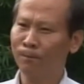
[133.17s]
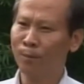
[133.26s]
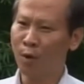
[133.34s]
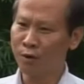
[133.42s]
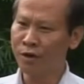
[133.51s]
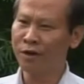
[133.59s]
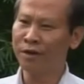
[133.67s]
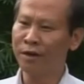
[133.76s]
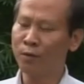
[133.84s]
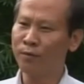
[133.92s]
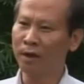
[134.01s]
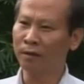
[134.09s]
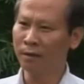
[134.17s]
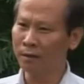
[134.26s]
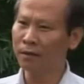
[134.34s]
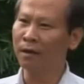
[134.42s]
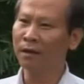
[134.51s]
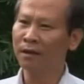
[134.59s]
mọi người đều nhận thức
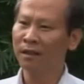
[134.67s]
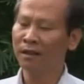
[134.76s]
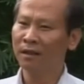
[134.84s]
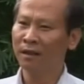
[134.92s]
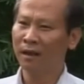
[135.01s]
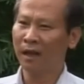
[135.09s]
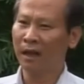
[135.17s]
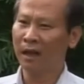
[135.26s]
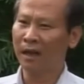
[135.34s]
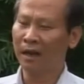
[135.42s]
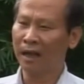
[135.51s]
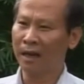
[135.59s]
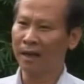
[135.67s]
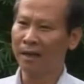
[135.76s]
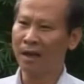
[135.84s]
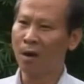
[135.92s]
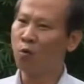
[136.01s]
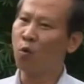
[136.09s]
được à, là cái
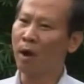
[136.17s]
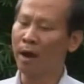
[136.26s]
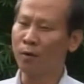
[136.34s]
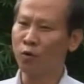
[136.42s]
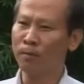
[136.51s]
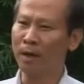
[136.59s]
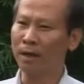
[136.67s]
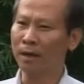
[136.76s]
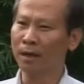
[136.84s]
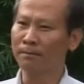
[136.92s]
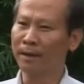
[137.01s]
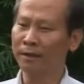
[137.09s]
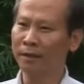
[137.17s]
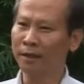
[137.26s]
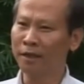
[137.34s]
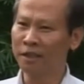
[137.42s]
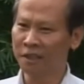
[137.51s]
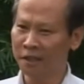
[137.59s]
hậu quả của mất cân bằng giới
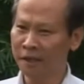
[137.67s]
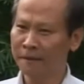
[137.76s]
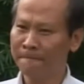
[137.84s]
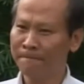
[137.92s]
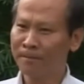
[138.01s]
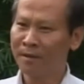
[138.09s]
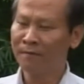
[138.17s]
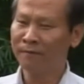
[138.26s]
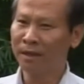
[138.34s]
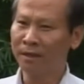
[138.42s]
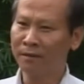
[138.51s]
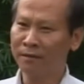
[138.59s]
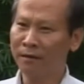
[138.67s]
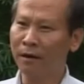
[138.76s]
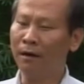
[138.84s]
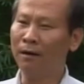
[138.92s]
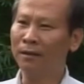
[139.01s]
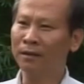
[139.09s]
tính khi sinh và từ
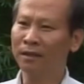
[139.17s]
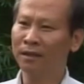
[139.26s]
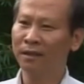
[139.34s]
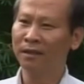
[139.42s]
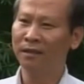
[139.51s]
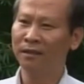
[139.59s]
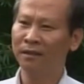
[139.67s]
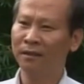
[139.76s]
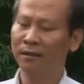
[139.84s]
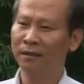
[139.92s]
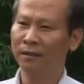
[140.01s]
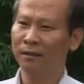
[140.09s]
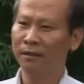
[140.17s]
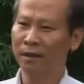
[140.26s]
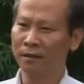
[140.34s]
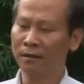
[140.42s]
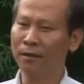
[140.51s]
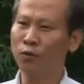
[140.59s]
đó thì
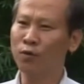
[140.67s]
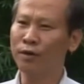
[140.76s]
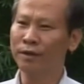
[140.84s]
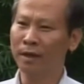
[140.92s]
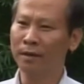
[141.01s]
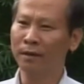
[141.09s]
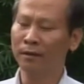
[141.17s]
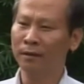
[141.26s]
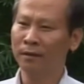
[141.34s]
nhận thức của người dân